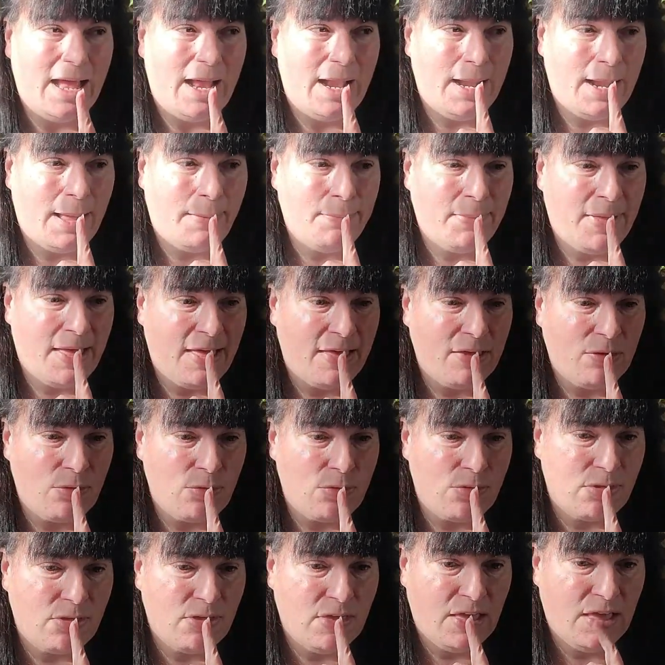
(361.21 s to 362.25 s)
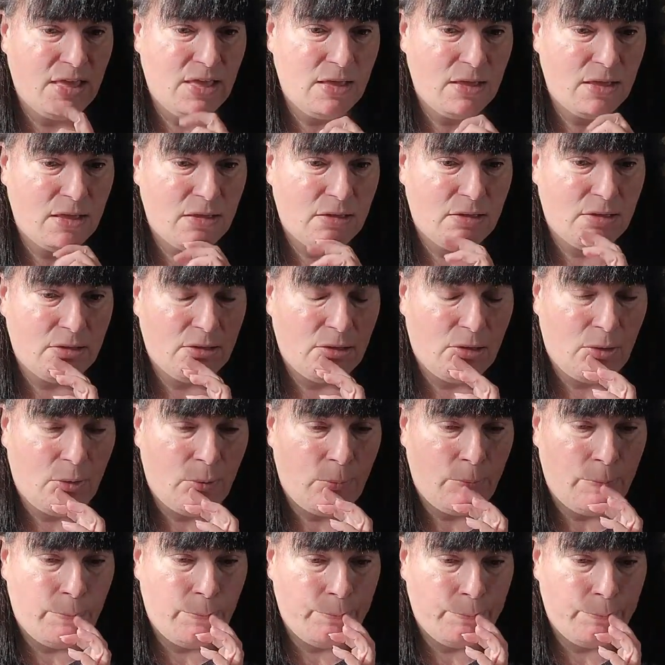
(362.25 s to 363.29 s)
La marque, c'est... Euh,